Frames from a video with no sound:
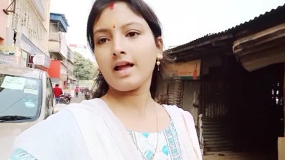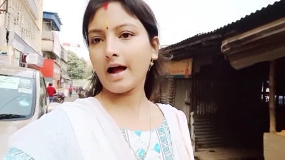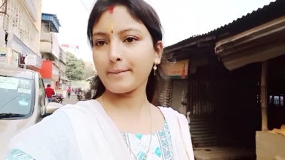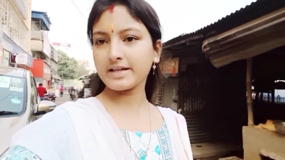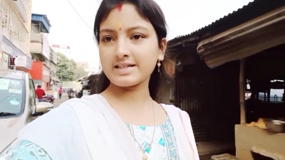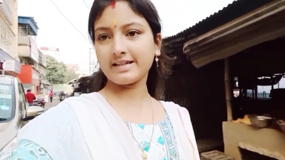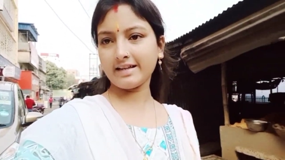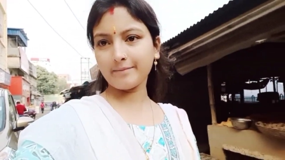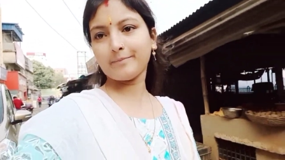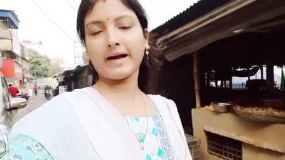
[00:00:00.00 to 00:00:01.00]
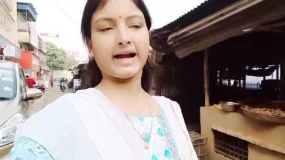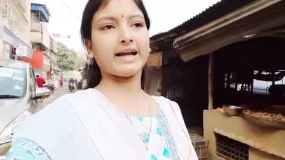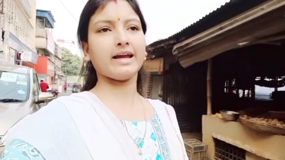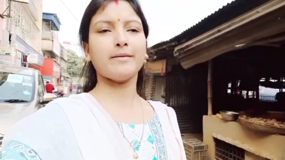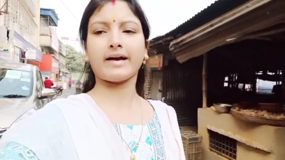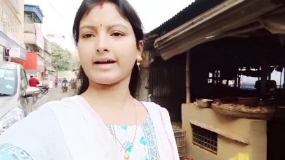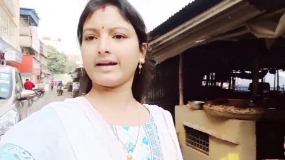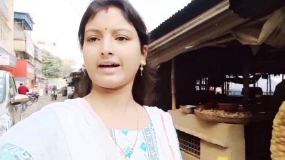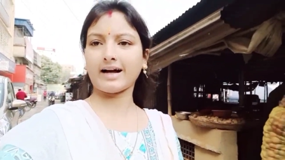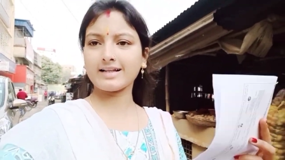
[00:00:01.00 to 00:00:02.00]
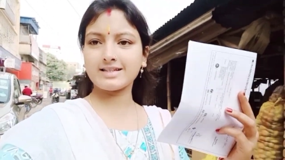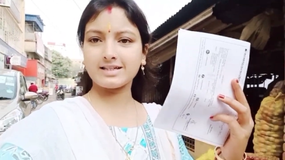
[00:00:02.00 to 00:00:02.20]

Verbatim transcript: আমি এসেছিলাম ব্যাংকে ব্যাংকের কাজ